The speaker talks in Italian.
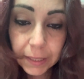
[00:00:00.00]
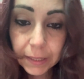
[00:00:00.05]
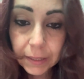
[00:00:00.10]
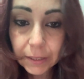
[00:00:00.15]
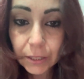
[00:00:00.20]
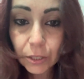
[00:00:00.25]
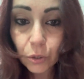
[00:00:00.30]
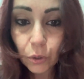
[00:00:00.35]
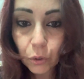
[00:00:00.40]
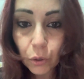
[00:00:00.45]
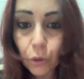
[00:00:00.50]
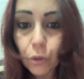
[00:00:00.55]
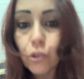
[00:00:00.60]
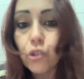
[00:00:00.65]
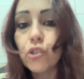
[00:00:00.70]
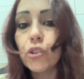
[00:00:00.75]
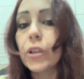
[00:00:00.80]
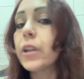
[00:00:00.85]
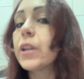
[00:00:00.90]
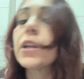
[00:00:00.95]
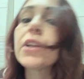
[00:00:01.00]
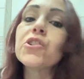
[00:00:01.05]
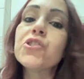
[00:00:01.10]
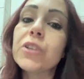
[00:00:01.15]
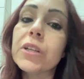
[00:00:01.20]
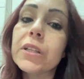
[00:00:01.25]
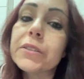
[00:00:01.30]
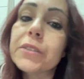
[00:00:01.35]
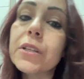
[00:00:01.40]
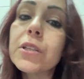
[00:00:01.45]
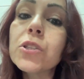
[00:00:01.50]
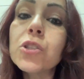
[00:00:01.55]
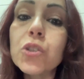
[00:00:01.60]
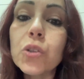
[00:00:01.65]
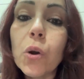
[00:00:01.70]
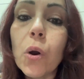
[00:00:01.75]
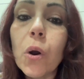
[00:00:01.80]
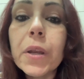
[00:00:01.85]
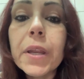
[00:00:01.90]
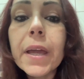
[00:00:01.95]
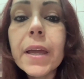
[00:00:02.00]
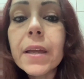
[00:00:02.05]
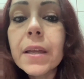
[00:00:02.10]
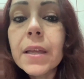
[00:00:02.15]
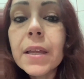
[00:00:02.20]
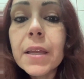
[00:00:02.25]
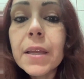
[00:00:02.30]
di conoscere la legge d'attrazione,